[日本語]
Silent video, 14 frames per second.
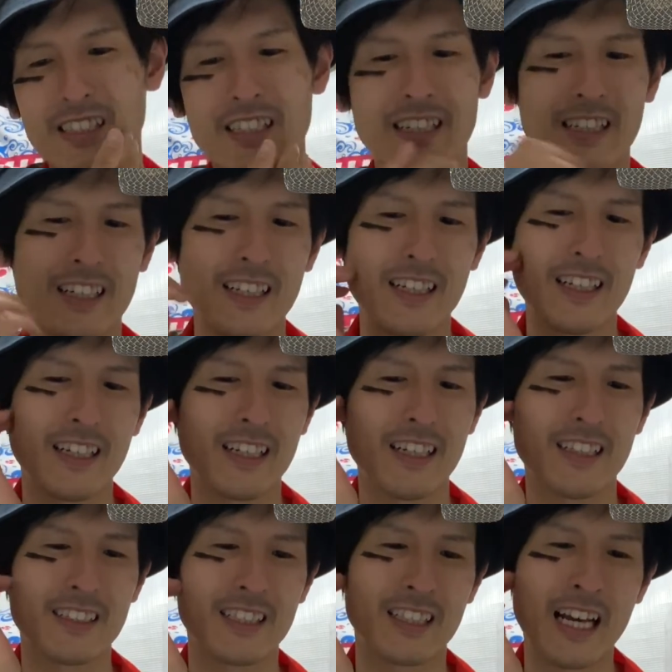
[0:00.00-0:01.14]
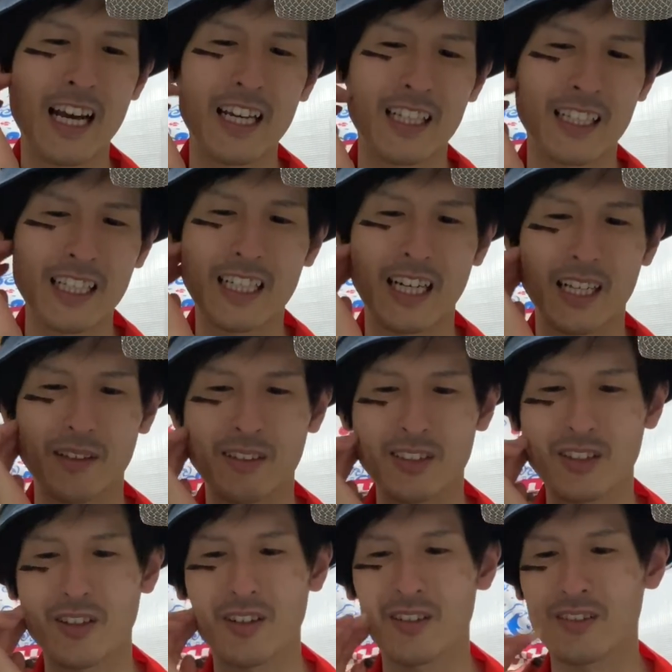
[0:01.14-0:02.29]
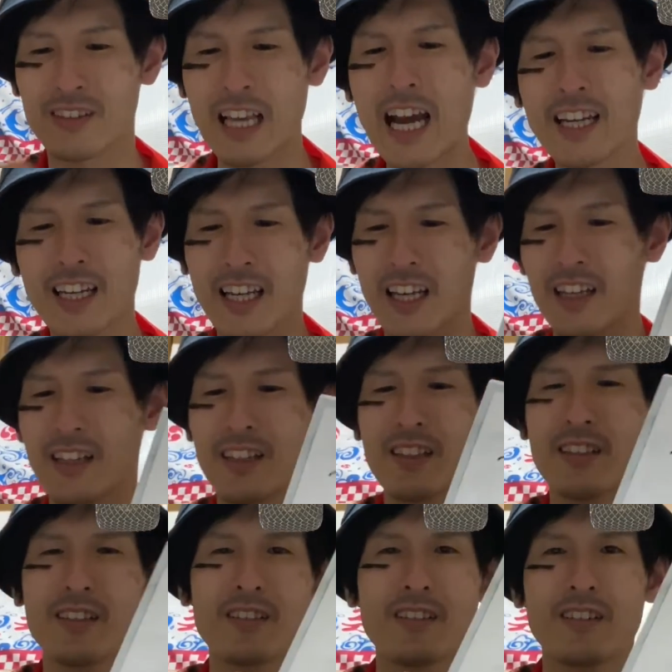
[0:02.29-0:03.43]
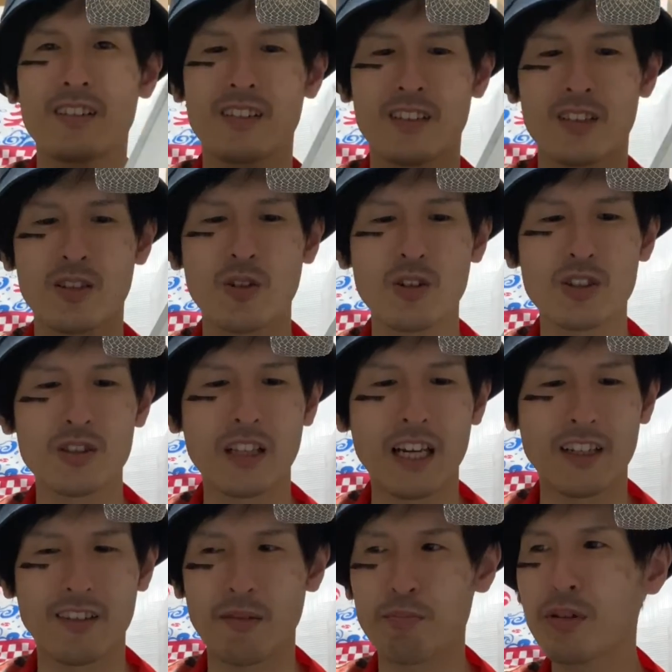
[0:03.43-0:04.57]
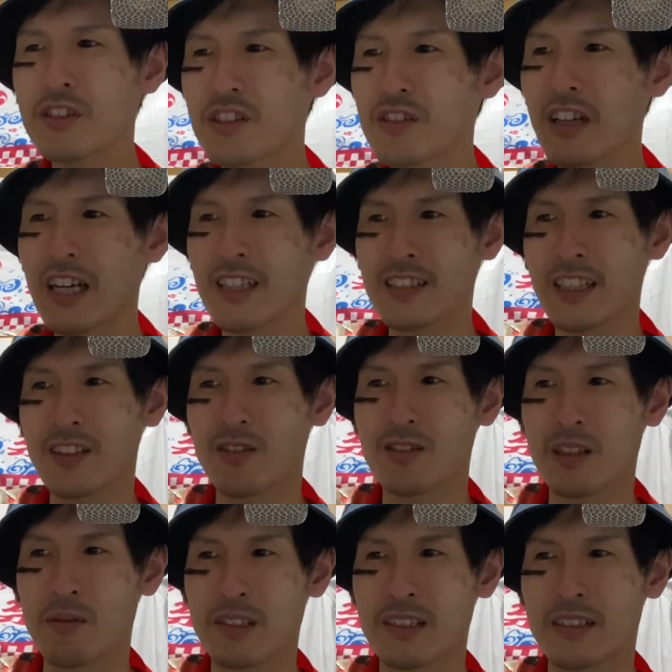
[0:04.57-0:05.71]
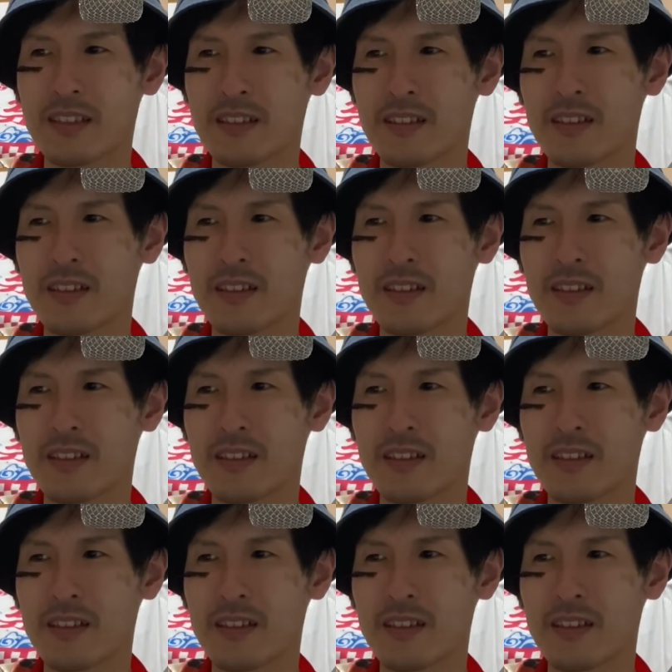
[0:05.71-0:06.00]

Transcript: えー、じゃあ第2位からいきましょう。第2位。今週第2位は、プッチャンさんでございます。